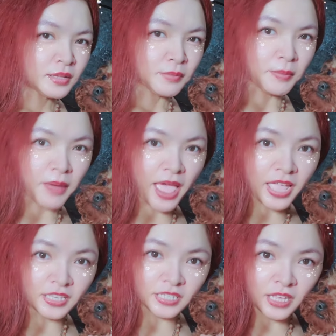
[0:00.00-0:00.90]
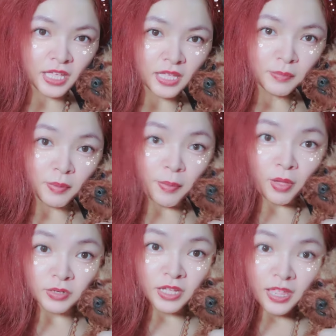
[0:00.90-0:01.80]
妈妈爱你呢，宝
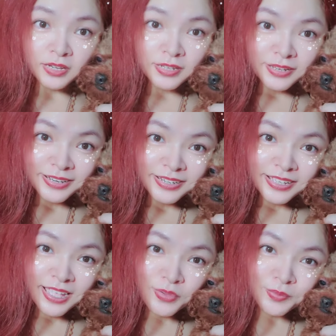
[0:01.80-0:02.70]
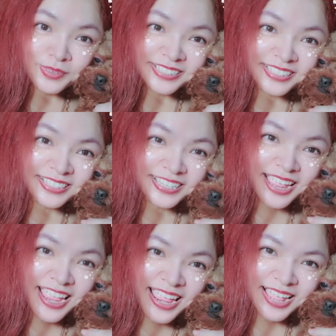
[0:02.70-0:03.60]
宝，你看，看我们一起
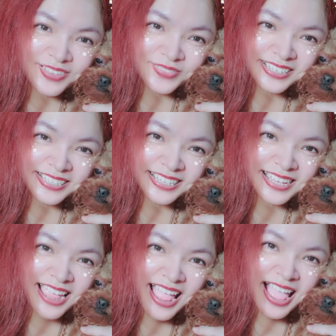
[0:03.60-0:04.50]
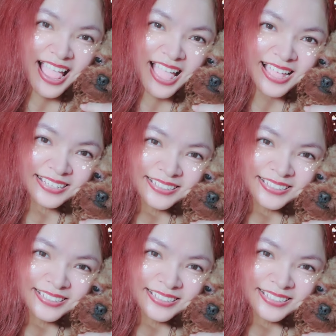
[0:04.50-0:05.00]
呢，我们一起呀。